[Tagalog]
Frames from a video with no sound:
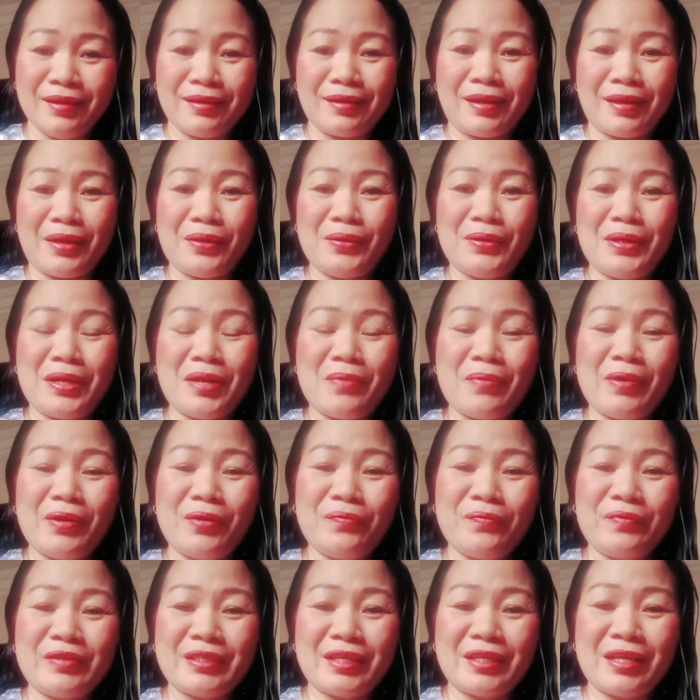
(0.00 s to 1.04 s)
Ngayon na naman,
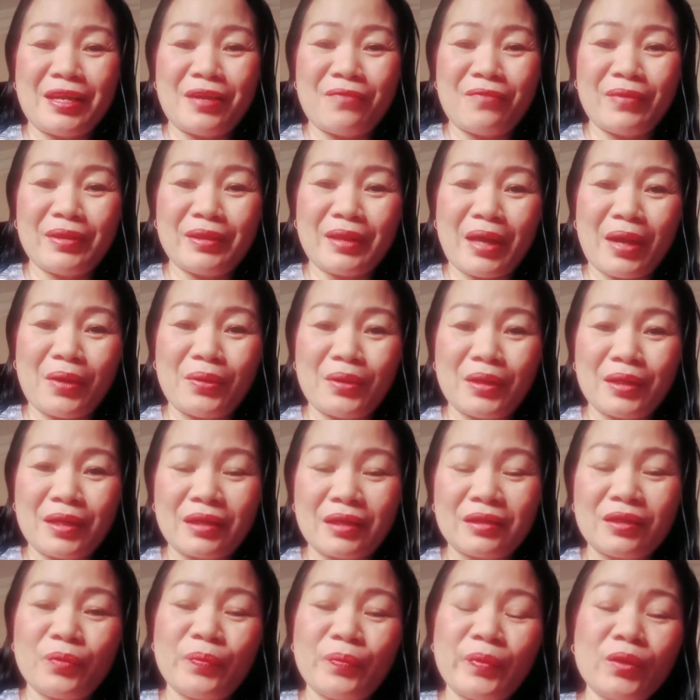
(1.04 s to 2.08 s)
umpisa na naman tayo ng
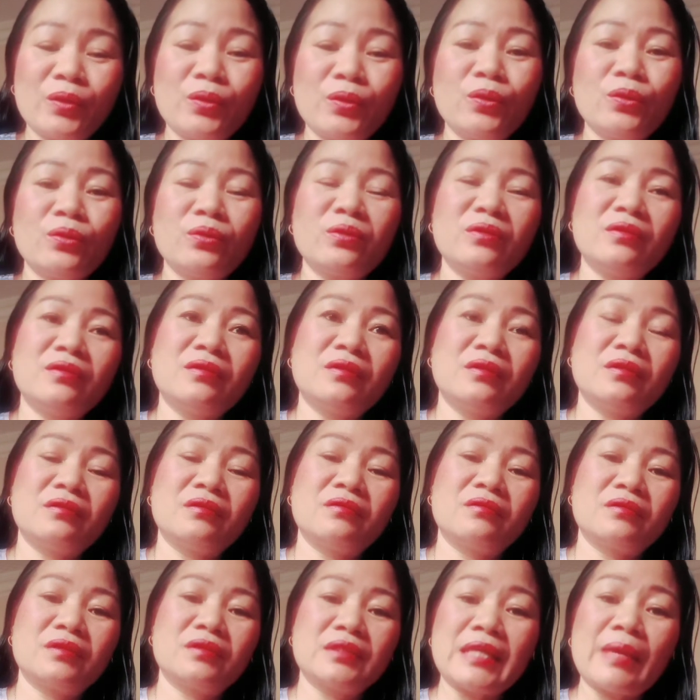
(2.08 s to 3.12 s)
lagdan. Pero
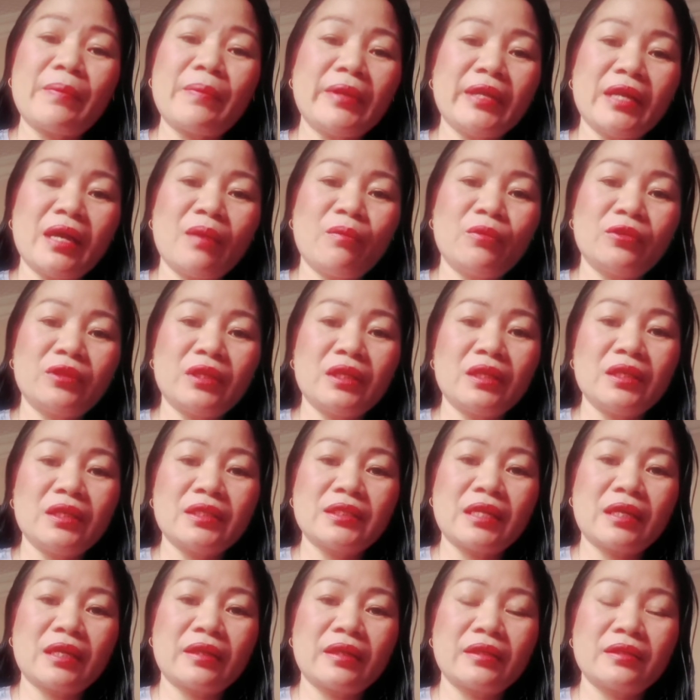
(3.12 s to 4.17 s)
sabi na mo, tindis
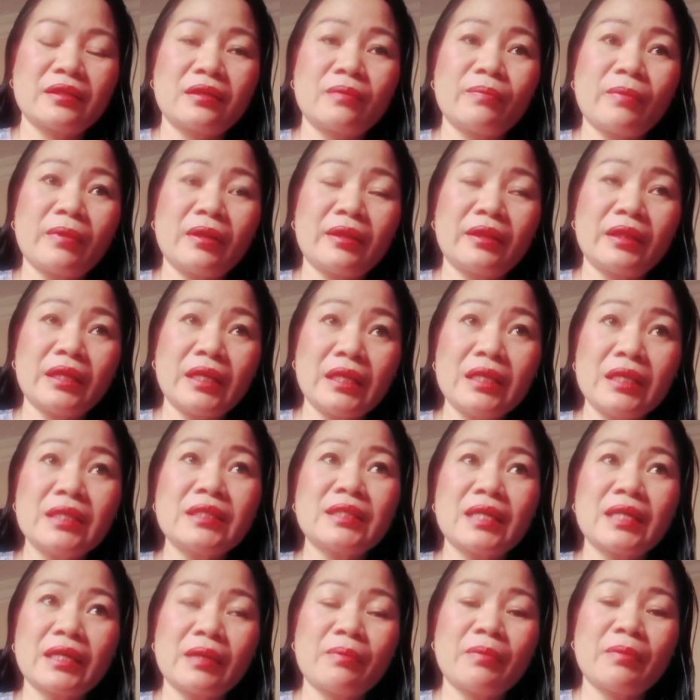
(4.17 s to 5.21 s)
lang, tindis
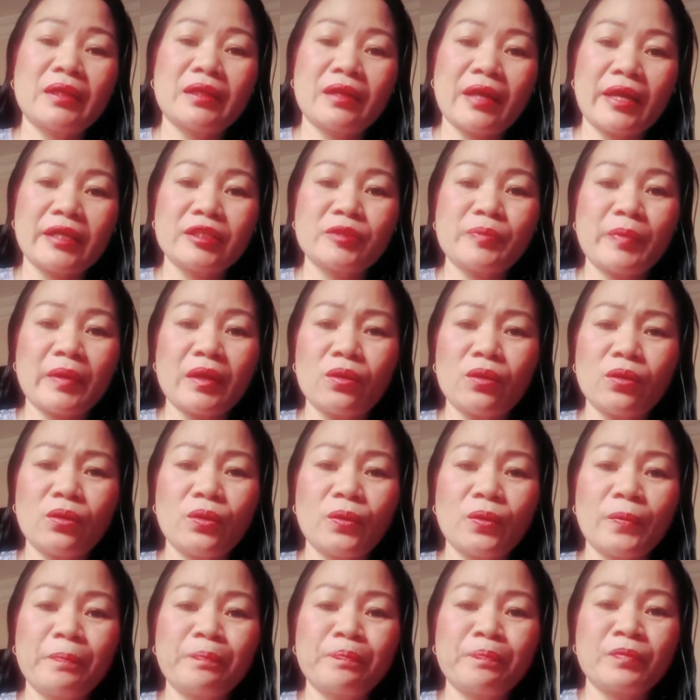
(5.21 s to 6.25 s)
lang naman guys,
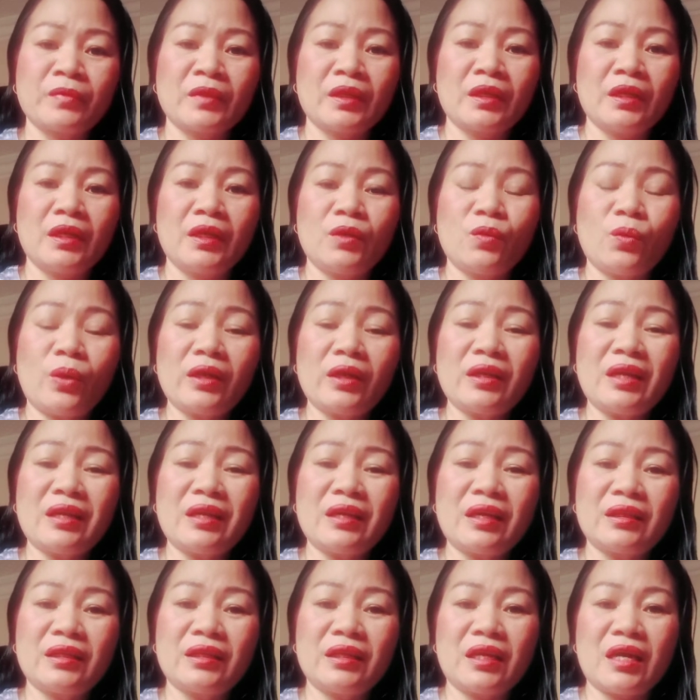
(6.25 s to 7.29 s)
pero yung wag lang
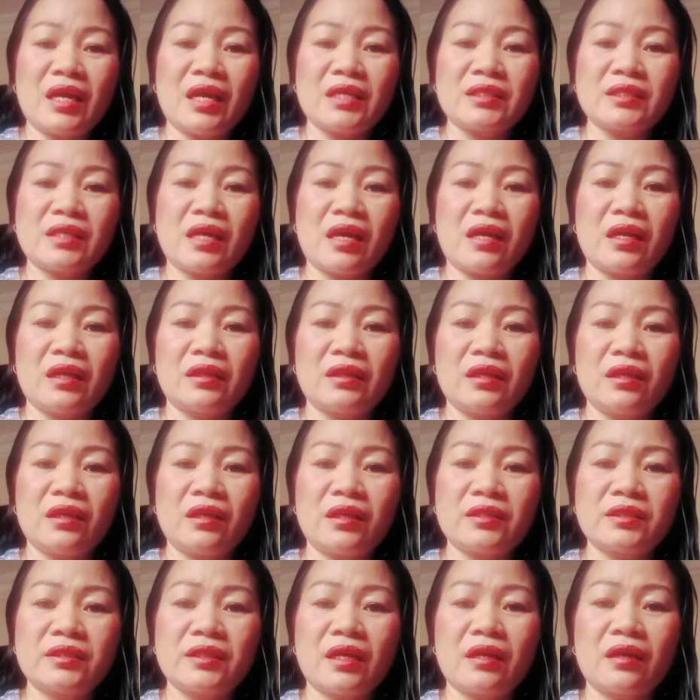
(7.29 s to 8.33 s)
natin aasahan na
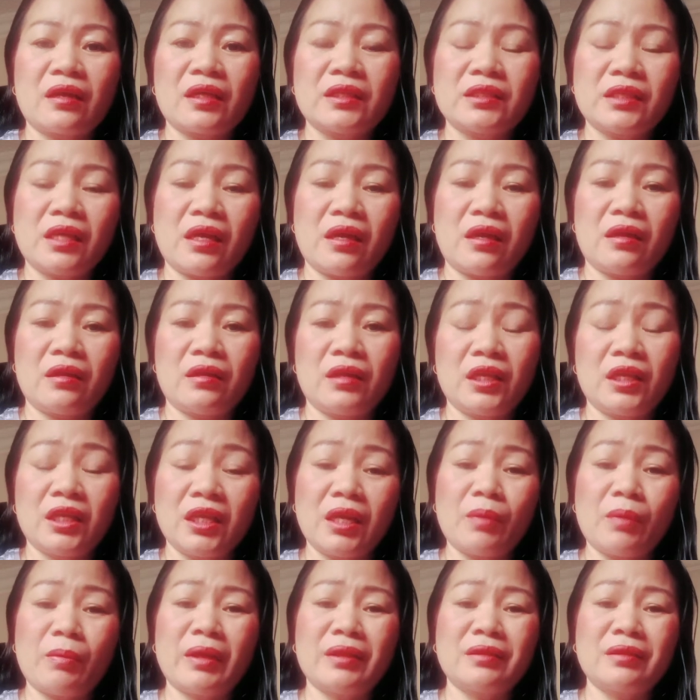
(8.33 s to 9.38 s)
tindis lang kasi hindi
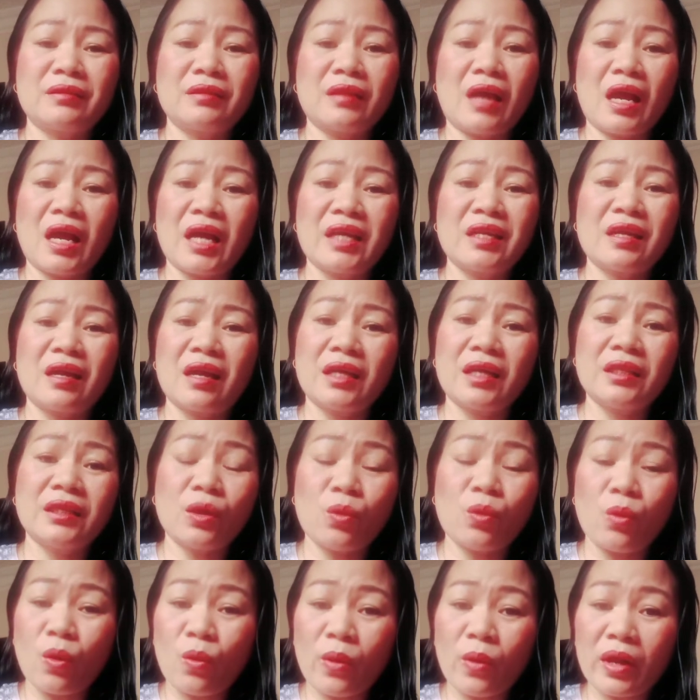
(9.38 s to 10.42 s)
naman agad-agad
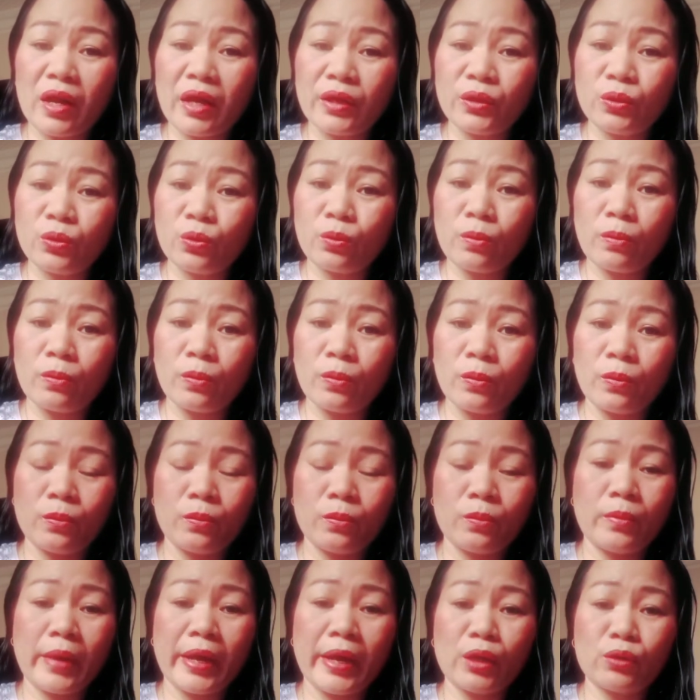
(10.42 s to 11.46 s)
nawawala yung
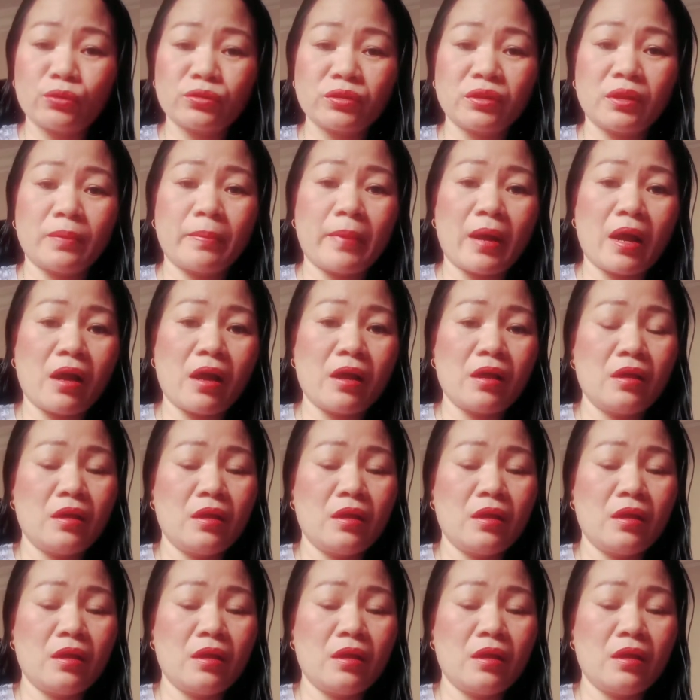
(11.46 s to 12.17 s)
virus, di ba?